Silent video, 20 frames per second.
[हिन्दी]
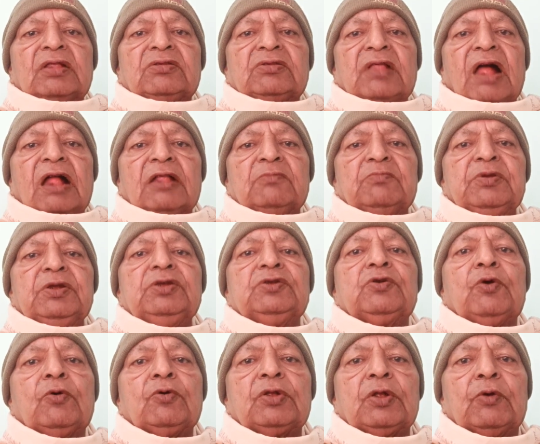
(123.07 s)
संतान भी
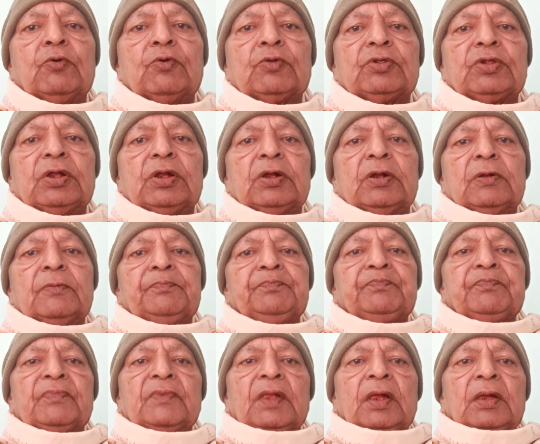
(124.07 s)
योग्य होते
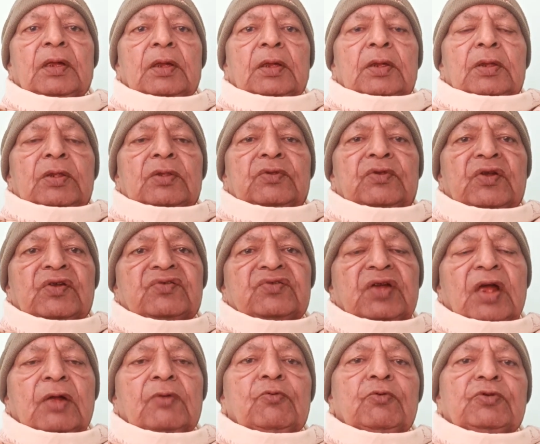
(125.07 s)
हैं
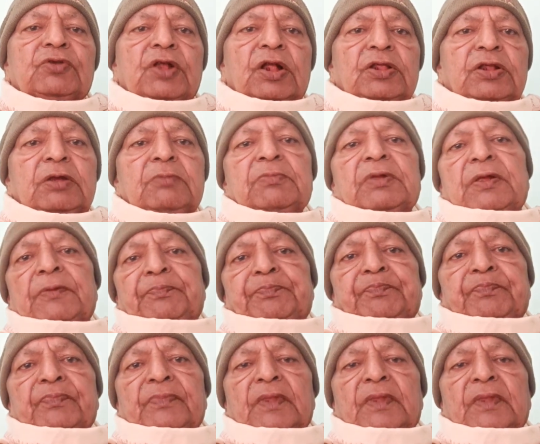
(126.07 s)
जिसके कुंडली में